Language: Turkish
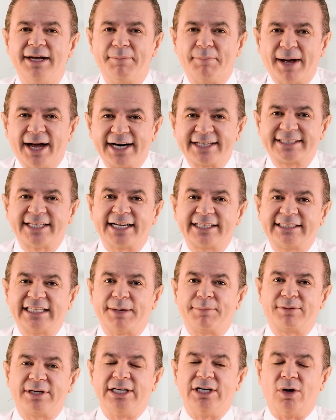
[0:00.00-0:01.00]
Bağırsak
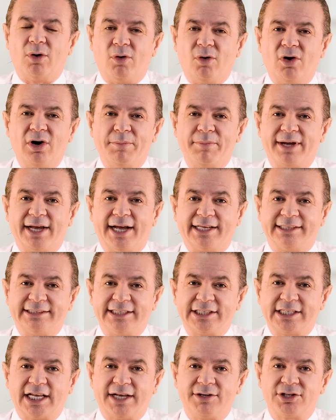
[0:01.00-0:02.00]
tepkili olmayan,
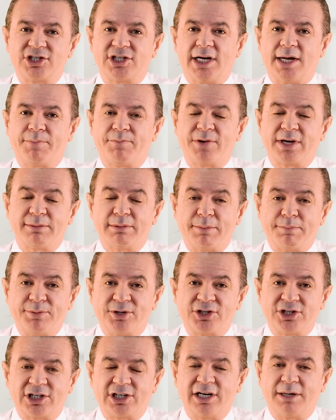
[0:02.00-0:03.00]
tedavi cevap vermeyen,
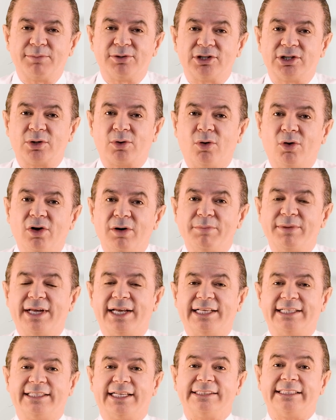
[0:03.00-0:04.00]
pişik kabızlık
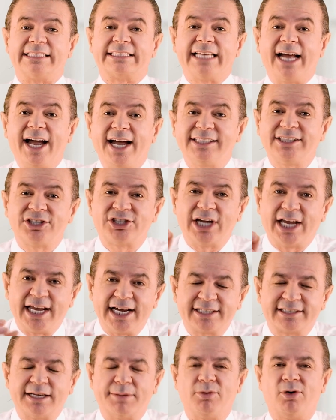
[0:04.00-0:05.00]
olmayanlarda, sadece
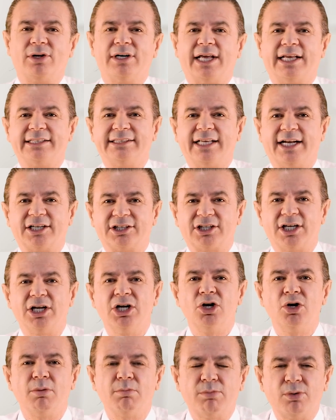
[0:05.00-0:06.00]
egzama olanlarda
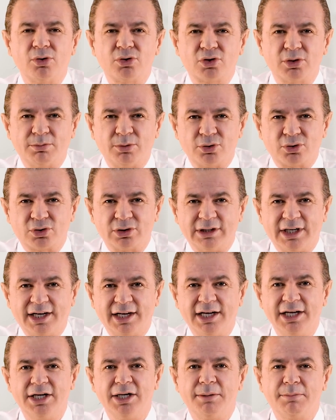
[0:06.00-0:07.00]
boşu
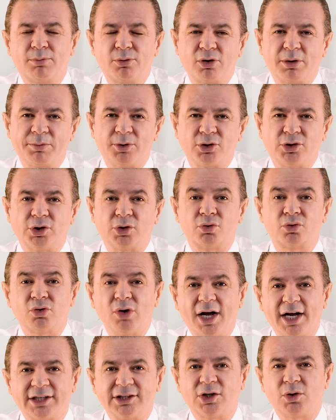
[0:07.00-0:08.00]
boşuna probiyotik
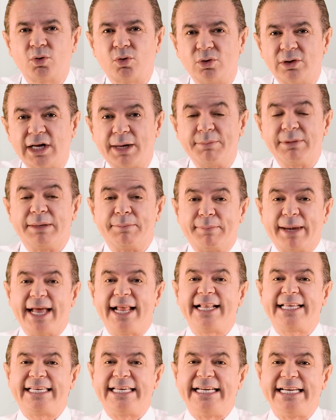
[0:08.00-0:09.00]
şu anda kullanmayın.
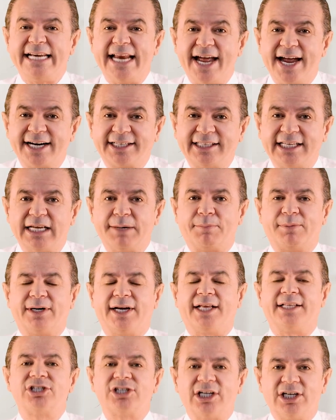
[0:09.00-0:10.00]
Belki ileride
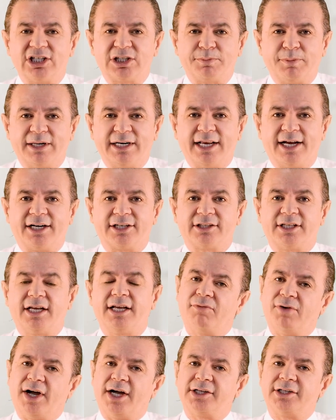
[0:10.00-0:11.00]
yapılan
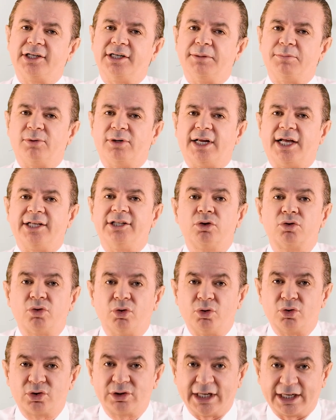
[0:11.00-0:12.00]
çalışmalarda faydalı bulan
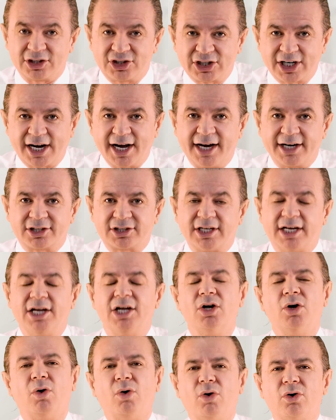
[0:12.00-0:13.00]
sonuçlar
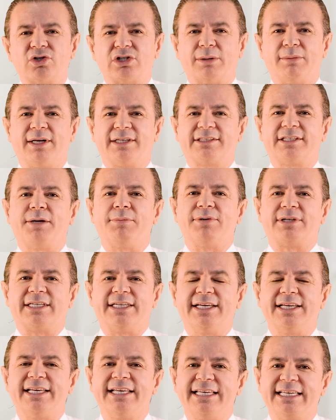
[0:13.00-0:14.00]
çıkarsa o zaman tabii
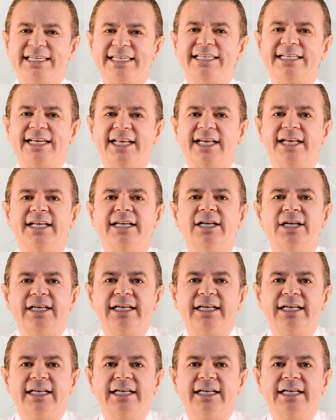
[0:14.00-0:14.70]
ki yine